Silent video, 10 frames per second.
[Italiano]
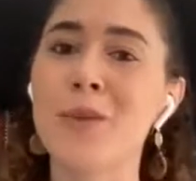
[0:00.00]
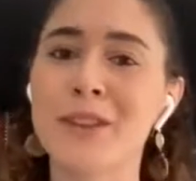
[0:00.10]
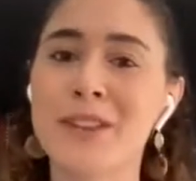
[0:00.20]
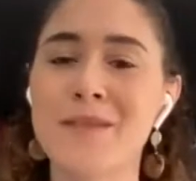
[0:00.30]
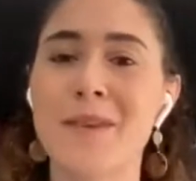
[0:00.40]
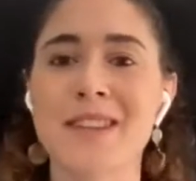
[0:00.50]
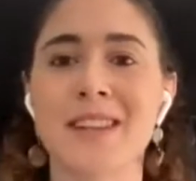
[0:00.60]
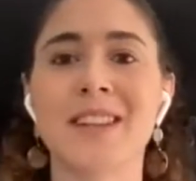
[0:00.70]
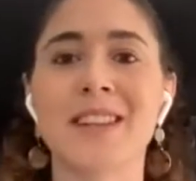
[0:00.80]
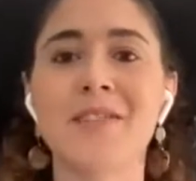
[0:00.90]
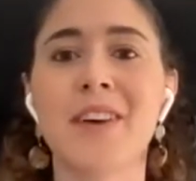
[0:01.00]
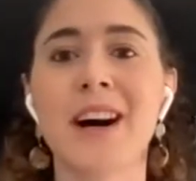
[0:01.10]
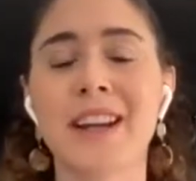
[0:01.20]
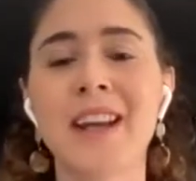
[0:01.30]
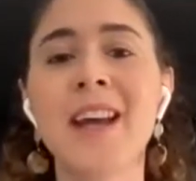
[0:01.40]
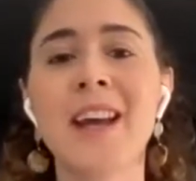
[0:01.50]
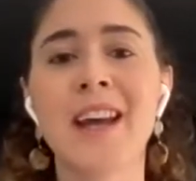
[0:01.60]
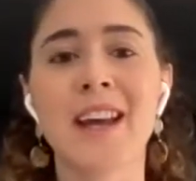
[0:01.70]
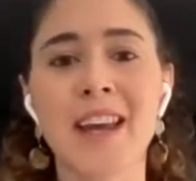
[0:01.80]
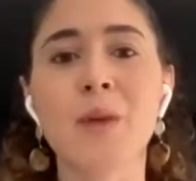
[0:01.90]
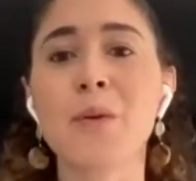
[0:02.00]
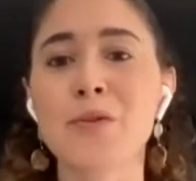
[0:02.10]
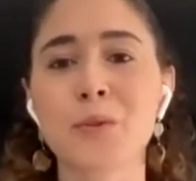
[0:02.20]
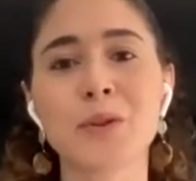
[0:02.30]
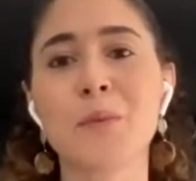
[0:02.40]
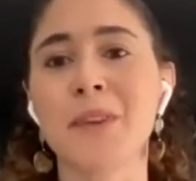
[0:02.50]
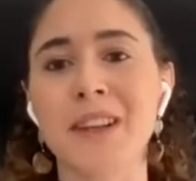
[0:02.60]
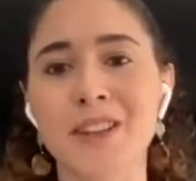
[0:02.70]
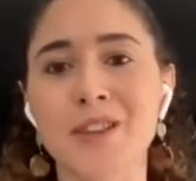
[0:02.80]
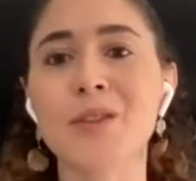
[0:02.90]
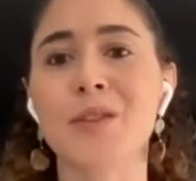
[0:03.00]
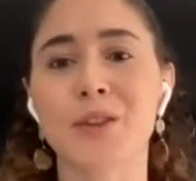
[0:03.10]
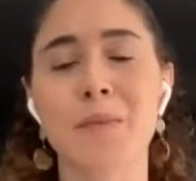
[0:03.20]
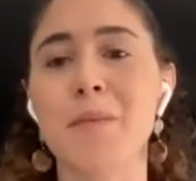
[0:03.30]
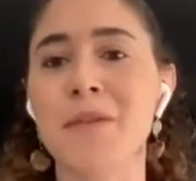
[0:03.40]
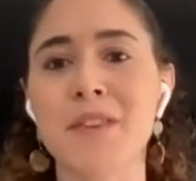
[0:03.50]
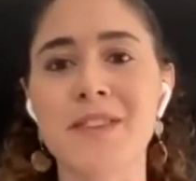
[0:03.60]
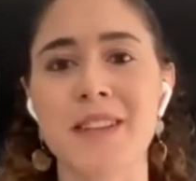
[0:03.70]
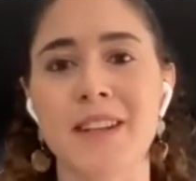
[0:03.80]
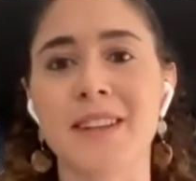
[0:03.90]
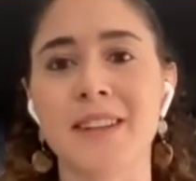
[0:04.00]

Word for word: moltissima strada da fare e quest'ultimo miglio dove dobbiamo investire